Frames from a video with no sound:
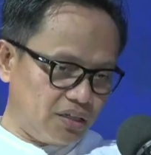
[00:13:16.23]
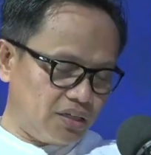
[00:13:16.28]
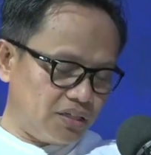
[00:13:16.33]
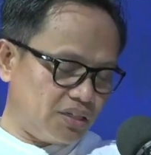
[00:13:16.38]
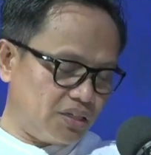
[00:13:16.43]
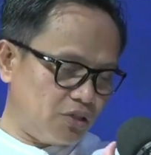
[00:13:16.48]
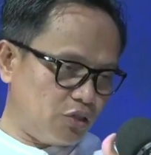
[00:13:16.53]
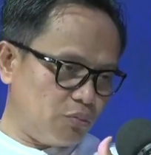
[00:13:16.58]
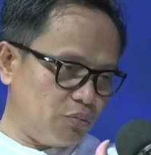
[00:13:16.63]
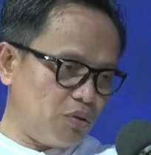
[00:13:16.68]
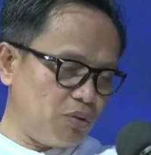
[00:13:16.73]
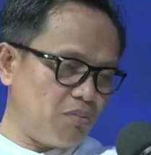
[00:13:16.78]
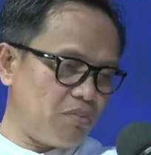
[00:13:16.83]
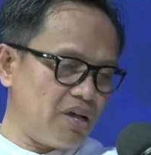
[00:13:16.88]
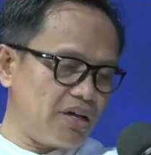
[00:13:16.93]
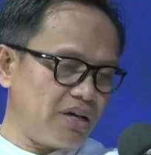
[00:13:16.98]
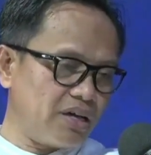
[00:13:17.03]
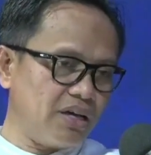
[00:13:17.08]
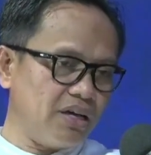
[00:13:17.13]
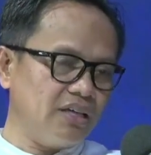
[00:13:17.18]
tidak sanggup
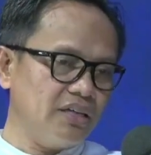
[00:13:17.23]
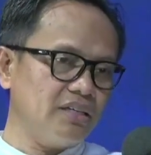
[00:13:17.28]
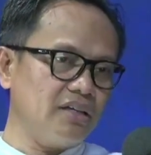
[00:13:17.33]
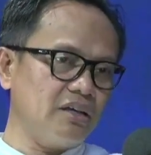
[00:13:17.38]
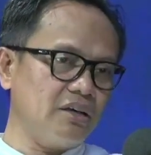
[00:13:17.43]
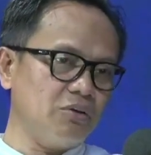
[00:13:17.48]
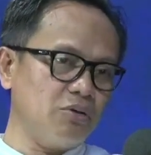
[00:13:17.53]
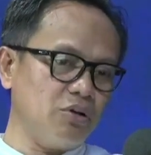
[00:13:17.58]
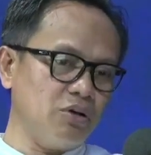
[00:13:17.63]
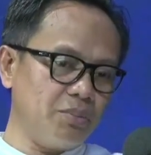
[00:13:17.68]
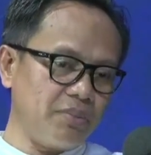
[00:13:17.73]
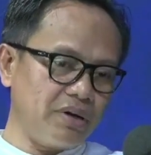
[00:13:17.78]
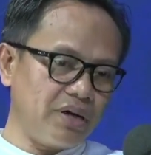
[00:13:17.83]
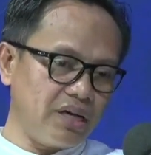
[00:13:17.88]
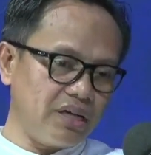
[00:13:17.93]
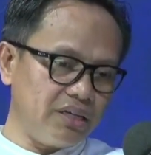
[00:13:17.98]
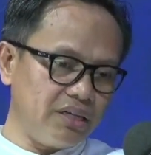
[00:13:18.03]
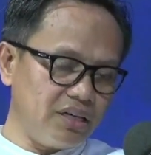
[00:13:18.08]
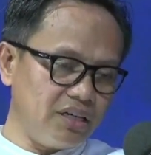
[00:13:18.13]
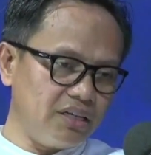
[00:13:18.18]
membayar lagi lalu oleh
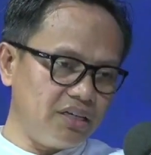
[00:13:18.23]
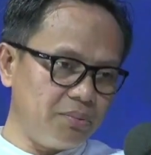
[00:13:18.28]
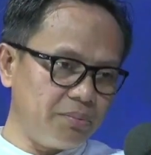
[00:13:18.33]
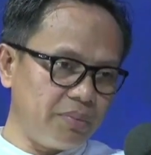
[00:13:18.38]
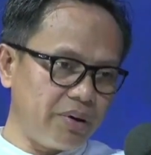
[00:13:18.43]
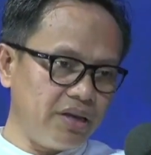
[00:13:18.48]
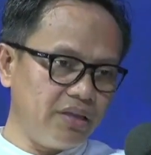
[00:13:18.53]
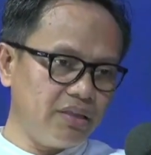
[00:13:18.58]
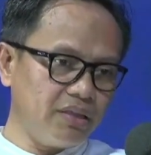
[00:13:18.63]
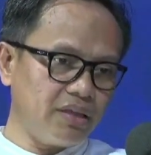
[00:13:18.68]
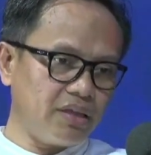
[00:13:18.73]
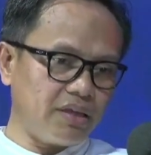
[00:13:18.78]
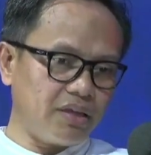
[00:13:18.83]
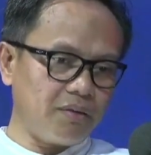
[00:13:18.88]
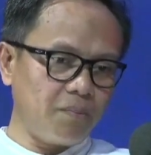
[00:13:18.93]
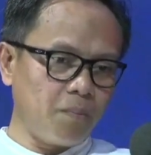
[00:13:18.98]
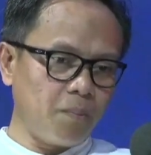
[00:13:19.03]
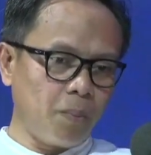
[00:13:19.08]
pengadilan dipilotkan,